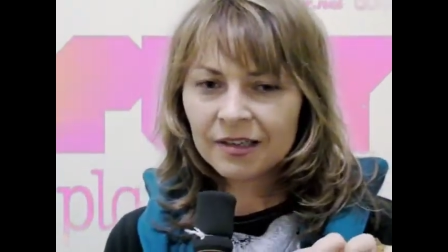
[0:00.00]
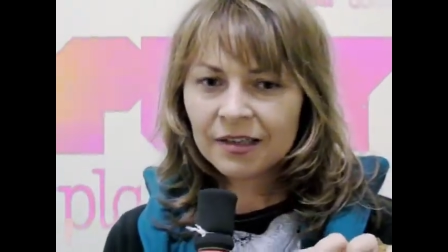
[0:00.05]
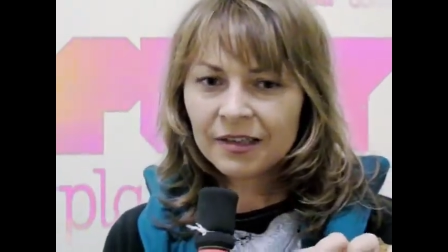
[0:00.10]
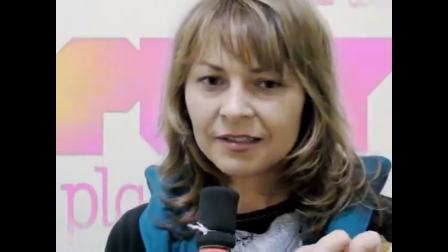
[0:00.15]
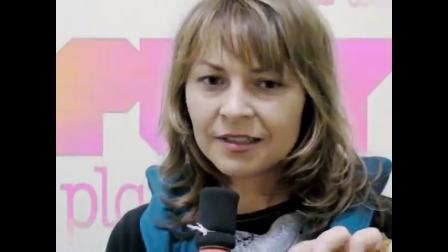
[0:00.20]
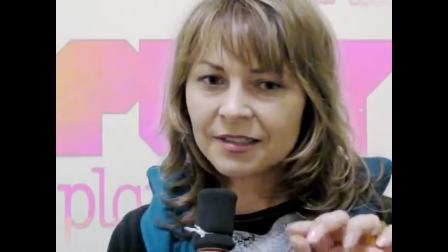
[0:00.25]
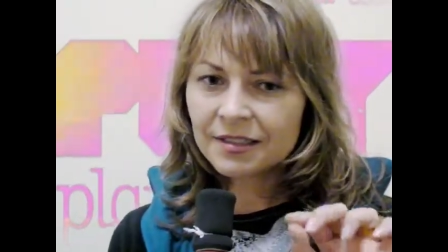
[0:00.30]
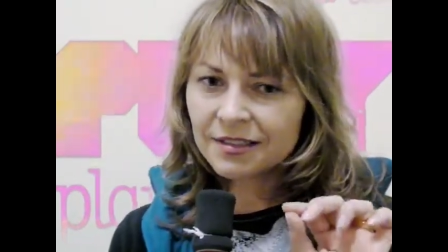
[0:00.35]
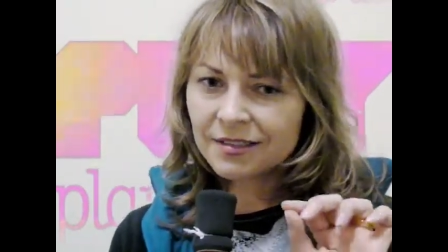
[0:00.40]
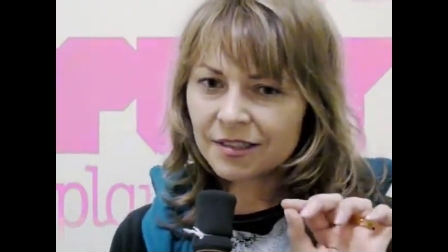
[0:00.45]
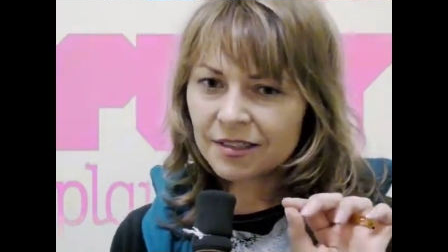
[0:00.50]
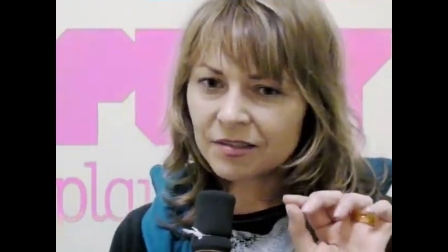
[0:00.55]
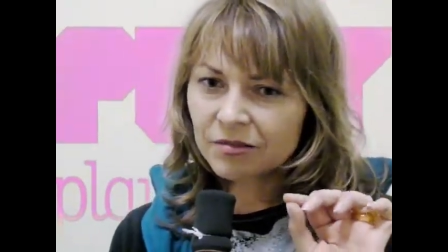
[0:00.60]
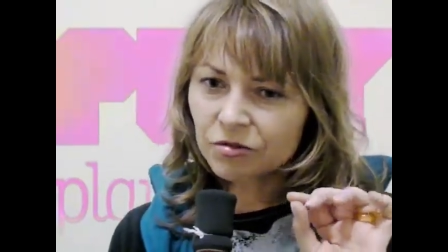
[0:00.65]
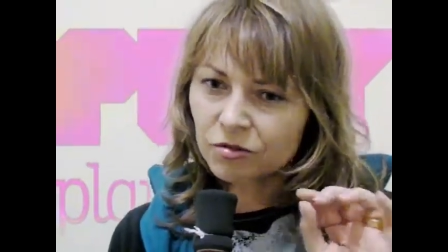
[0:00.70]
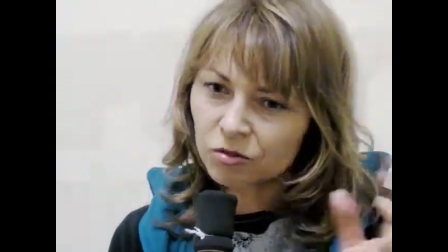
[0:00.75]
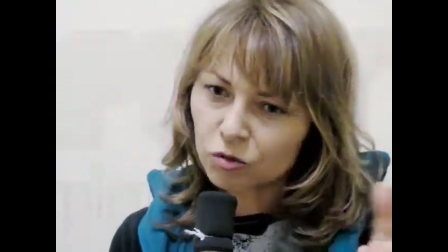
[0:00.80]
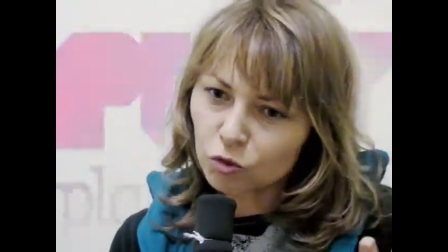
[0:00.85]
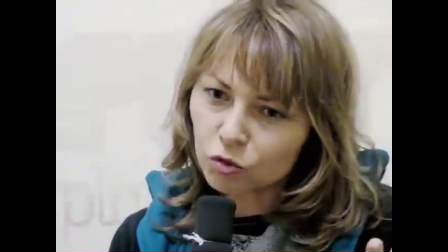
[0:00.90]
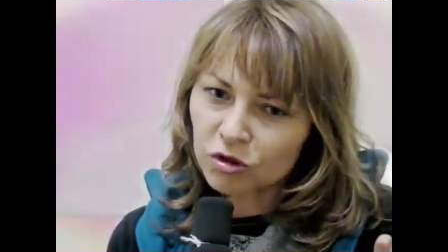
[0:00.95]
Das ist
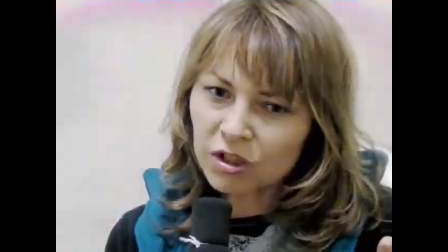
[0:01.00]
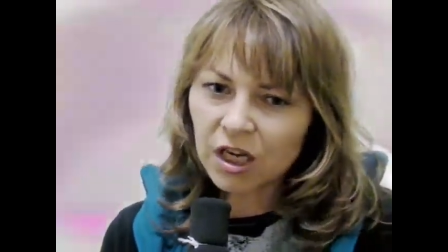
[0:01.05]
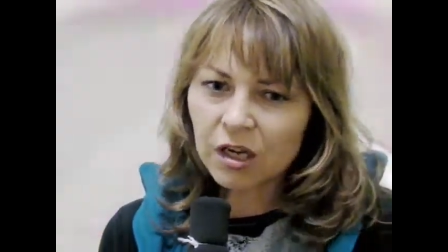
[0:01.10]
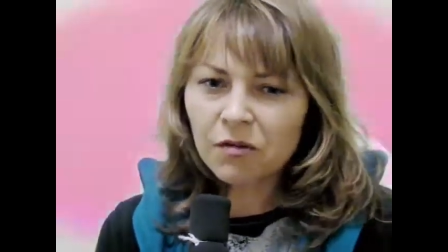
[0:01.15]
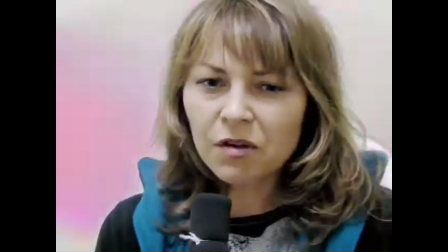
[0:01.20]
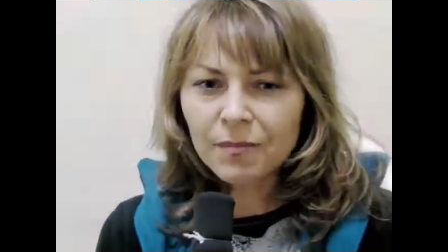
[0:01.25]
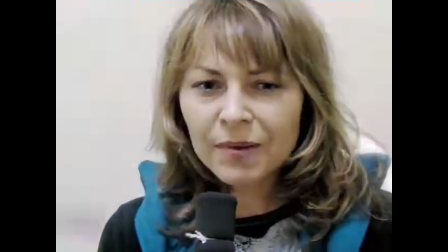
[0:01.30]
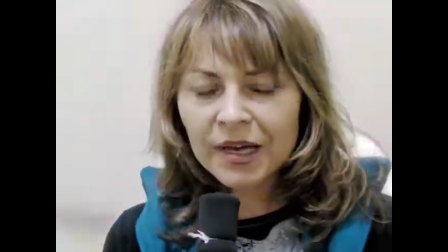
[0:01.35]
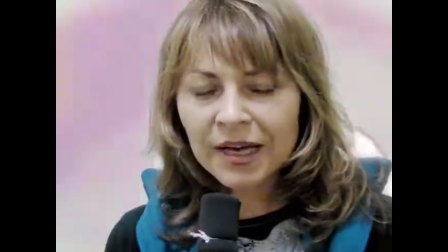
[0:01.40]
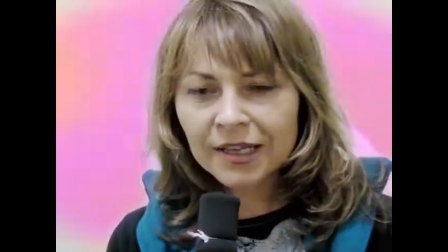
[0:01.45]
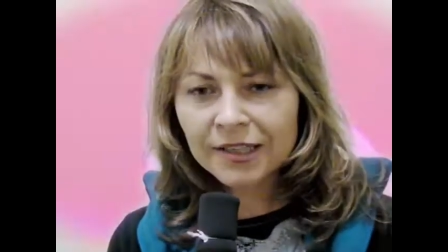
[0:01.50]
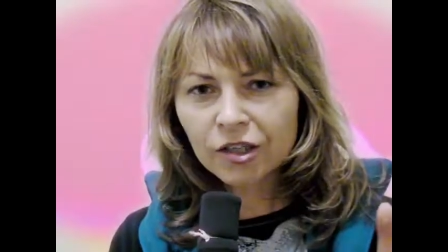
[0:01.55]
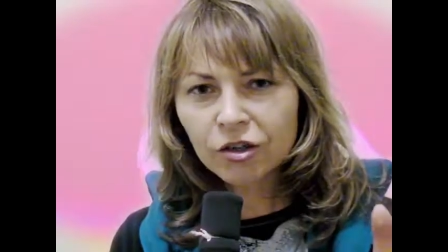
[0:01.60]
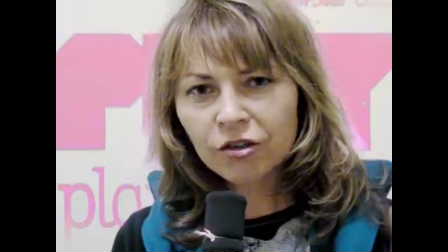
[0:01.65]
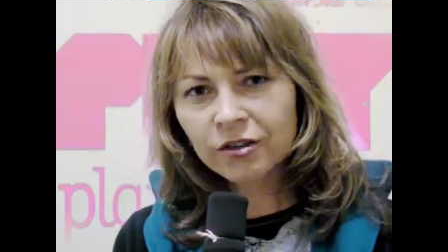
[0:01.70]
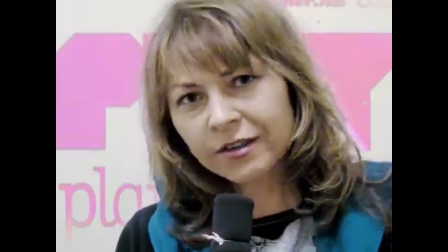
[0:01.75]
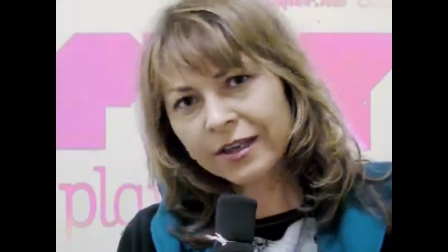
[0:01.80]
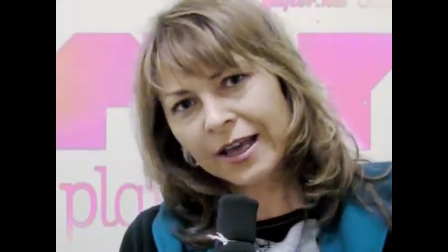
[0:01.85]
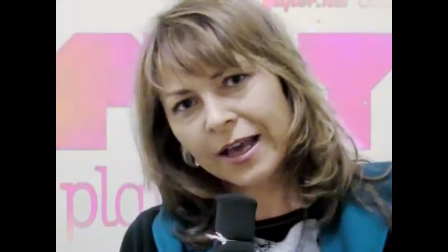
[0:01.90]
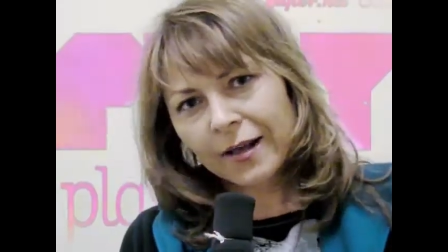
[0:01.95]
gut, aber man hat
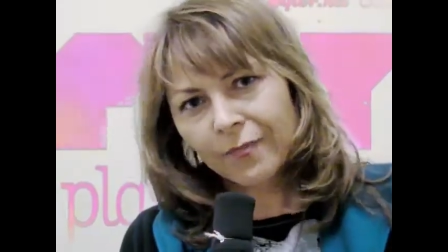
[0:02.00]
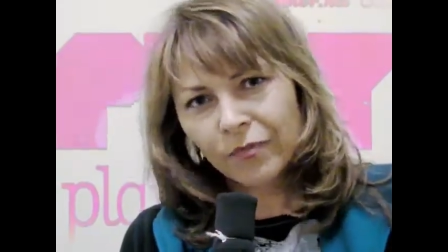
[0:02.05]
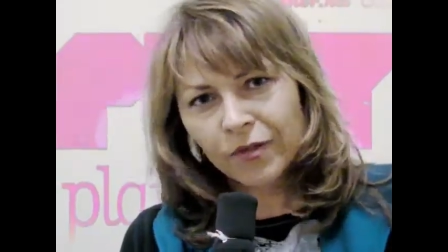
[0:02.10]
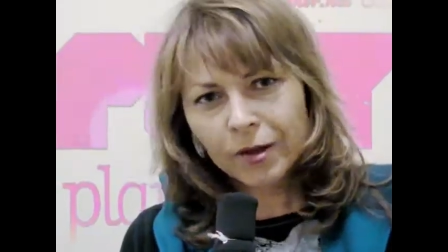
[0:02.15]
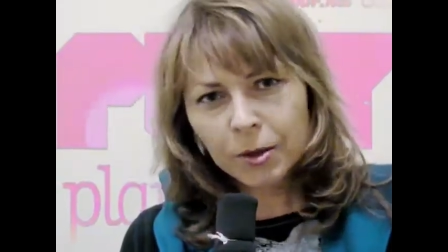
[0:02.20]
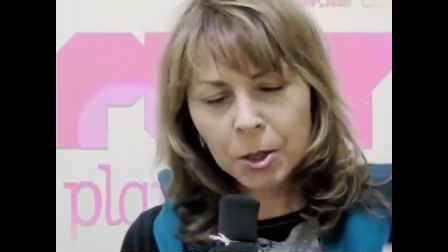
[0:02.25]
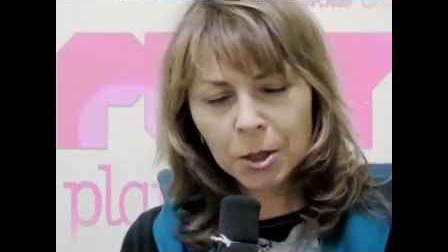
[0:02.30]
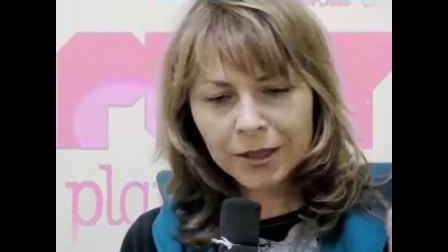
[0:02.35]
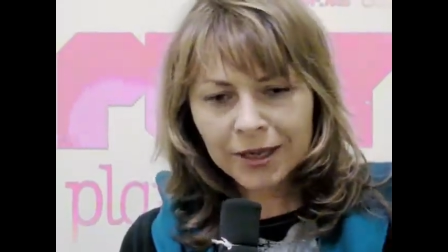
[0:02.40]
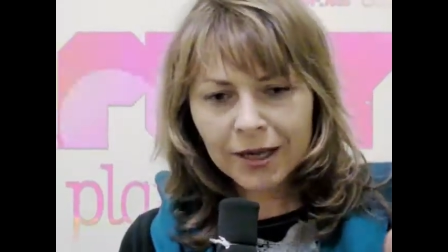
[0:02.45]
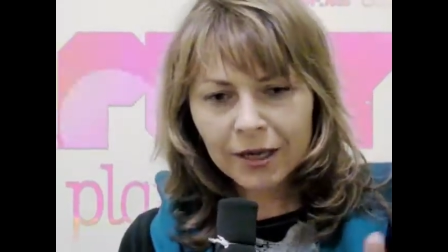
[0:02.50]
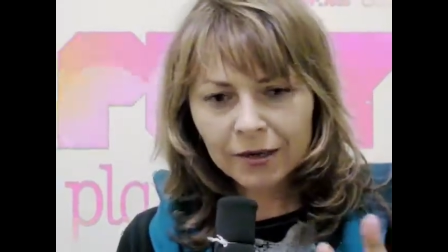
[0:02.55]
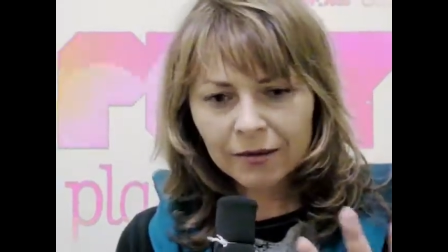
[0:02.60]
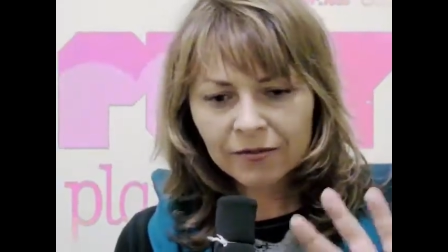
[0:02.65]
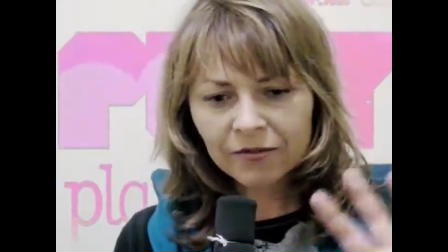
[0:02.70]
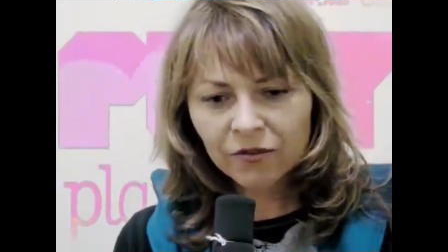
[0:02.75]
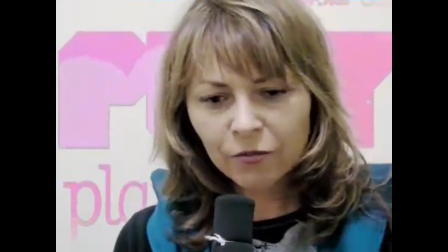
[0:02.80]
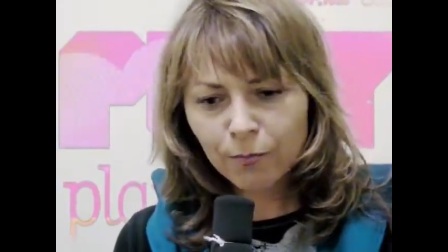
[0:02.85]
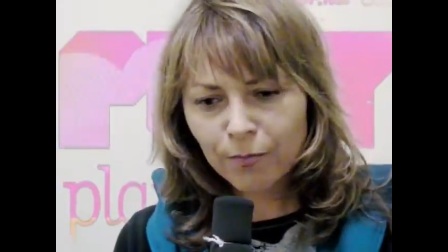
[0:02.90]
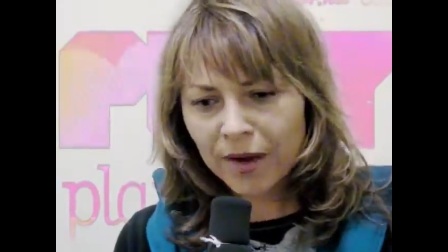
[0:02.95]
auch gern einen
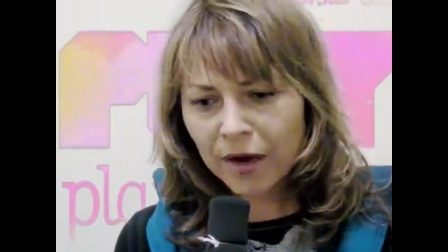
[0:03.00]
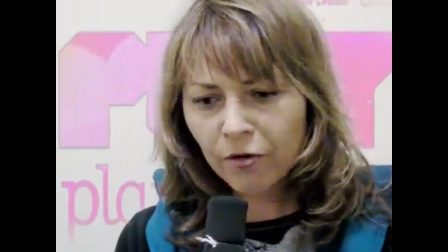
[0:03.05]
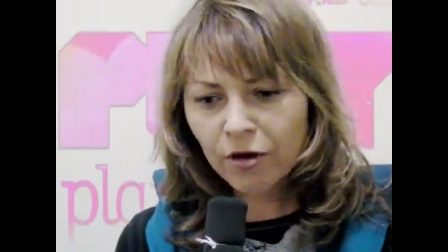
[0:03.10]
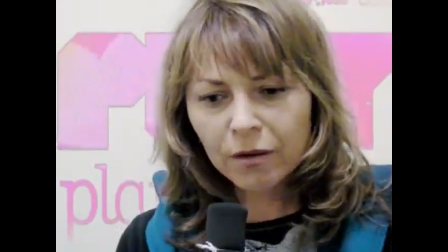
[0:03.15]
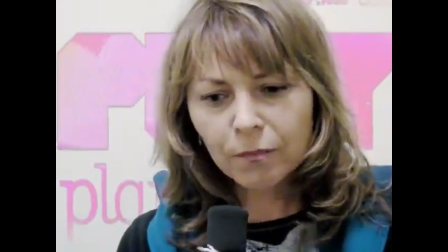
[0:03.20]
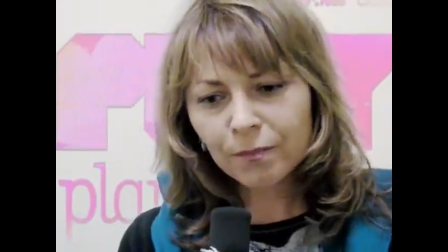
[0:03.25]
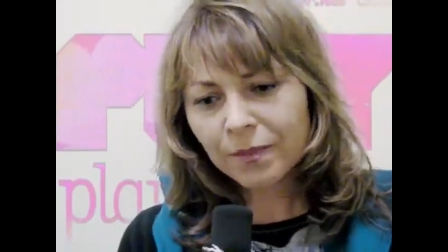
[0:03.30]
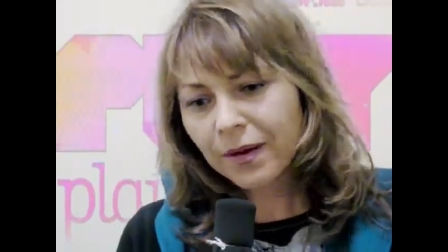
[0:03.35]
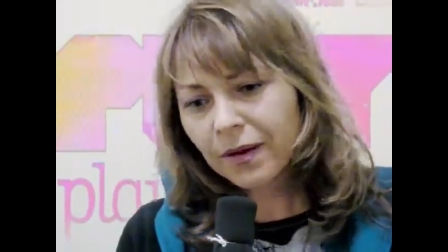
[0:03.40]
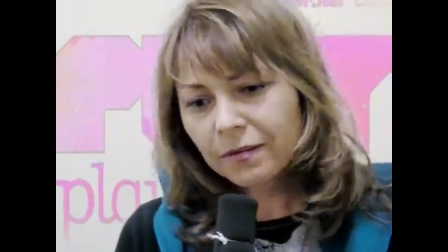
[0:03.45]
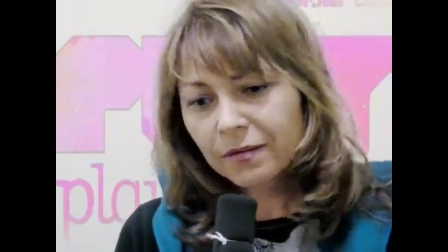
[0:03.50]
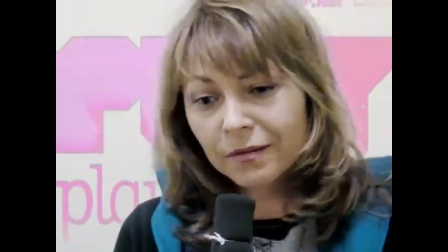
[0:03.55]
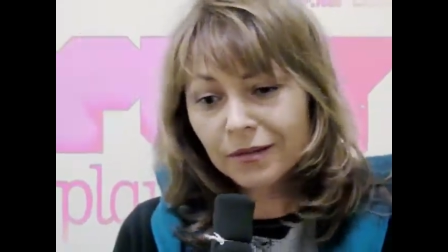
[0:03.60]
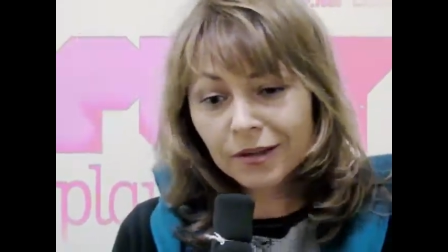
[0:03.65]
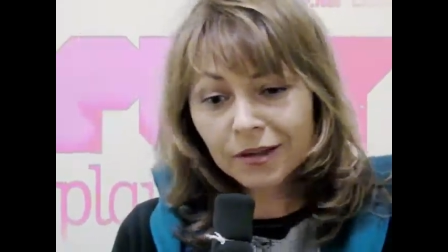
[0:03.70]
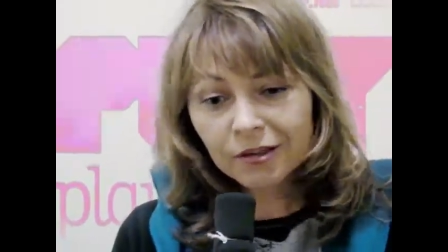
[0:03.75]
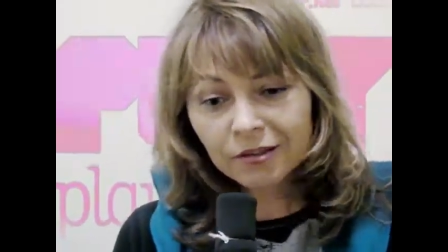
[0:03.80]
starken Sparing-Partner.